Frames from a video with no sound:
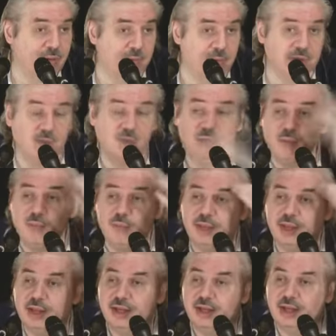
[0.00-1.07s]
Просто
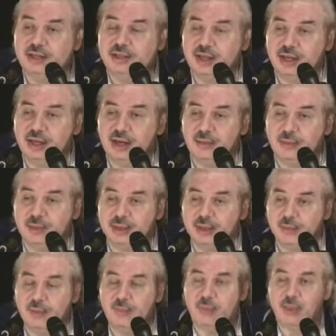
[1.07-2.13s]
бом и стали
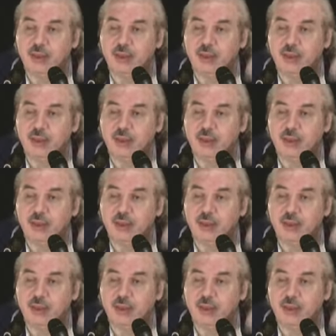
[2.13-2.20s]
грамотными.